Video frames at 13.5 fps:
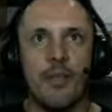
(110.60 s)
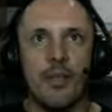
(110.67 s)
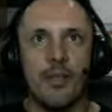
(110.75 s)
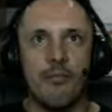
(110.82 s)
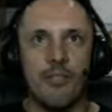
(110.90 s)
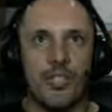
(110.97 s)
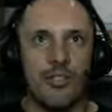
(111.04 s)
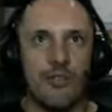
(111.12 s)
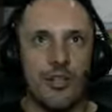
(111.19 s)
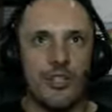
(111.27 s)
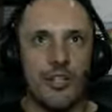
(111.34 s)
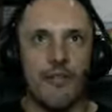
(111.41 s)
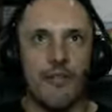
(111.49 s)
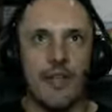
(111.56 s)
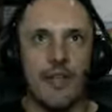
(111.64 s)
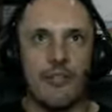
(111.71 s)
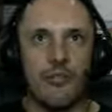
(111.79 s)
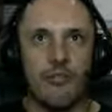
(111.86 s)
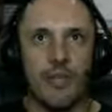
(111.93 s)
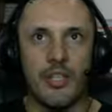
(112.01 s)
vocês vão achar
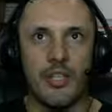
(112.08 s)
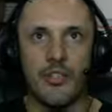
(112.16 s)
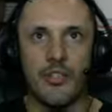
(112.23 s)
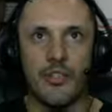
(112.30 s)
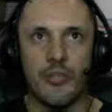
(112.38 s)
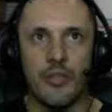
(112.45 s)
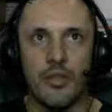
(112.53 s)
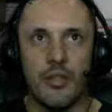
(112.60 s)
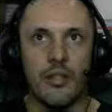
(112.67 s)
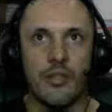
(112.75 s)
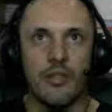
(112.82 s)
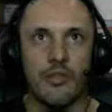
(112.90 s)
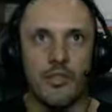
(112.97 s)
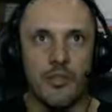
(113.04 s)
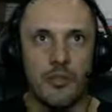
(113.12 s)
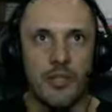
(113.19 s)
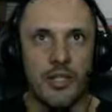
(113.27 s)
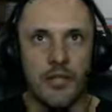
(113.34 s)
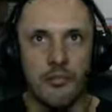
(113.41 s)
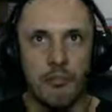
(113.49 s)
facilmente
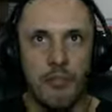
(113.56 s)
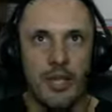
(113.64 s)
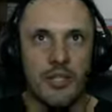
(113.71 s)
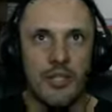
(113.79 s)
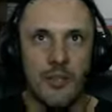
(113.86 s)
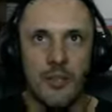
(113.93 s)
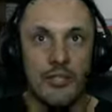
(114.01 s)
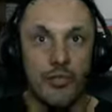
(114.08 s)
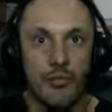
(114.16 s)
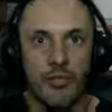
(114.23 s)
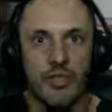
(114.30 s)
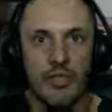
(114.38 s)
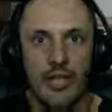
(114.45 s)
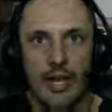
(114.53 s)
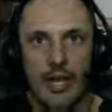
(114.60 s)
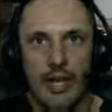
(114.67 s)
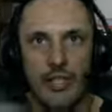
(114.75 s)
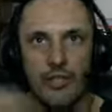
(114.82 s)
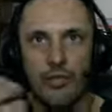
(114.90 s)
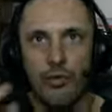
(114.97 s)
explicando passo a passo como
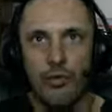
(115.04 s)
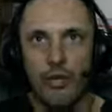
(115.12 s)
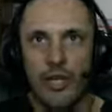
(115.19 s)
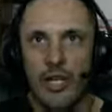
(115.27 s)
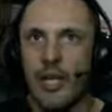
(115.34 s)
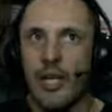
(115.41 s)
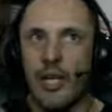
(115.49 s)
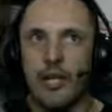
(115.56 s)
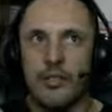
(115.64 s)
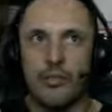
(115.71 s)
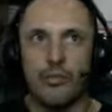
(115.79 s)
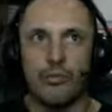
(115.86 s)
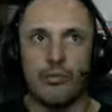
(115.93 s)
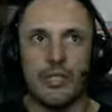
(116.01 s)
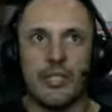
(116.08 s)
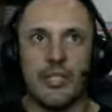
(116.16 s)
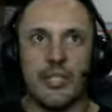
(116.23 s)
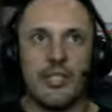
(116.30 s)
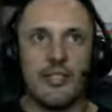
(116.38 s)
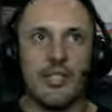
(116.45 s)
instalar, escolher a estrutura
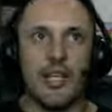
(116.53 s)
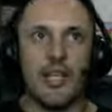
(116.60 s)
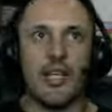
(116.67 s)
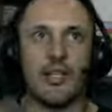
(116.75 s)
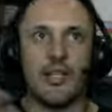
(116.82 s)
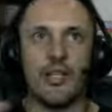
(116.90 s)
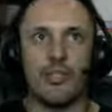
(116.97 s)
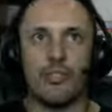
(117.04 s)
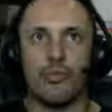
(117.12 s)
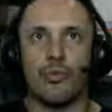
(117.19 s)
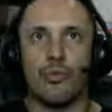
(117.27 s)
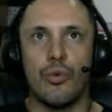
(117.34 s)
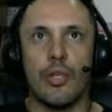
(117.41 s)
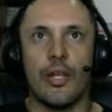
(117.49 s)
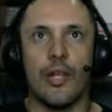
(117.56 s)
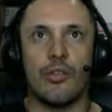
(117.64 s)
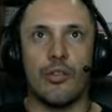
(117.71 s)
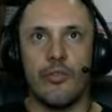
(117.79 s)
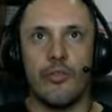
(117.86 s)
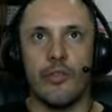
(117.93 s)
3D, a textura em
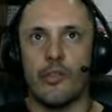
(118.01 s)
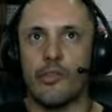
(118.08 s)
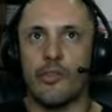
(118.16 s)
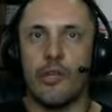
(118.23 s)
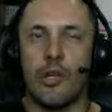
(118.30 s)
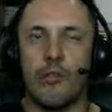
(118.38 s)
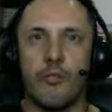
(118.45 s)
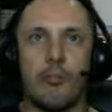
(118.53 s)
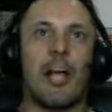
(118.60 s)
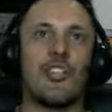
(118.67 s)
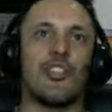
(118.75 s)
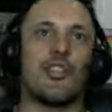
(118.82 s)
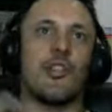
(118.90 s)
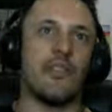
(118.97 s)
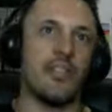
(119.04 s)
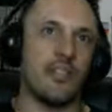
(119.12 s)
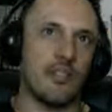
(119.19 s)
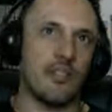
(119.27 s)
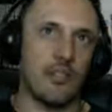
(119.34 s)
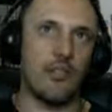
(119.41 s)
alta definição, baixa
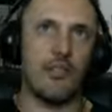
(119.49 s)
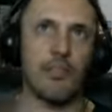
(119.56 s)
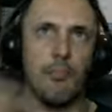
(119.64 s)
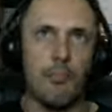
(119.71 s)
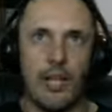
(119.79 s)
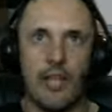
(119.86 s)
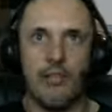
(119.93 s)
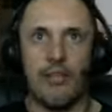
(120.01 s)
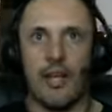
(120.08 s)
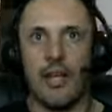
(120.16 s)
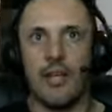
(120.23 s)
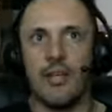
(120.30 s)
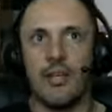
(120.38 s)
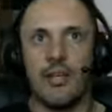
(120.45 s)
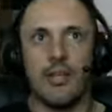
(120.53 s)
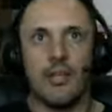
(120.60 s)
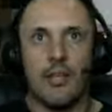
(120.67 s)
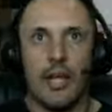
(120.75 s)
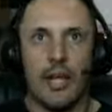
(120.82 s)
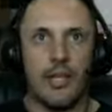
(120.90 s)
definição e por aí vai.
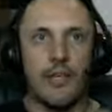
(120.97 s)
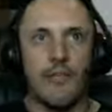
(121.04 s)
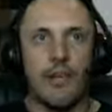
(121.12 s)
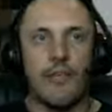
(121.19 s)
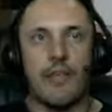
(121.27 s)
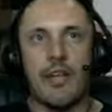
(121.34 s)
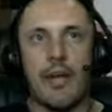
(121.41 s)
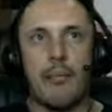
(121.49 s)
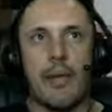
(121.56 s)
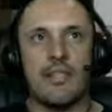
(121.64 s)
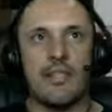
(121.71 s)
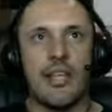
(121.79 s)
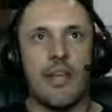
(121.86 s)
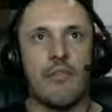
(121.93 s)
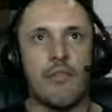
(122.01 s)
Aqui vai ficar mais leve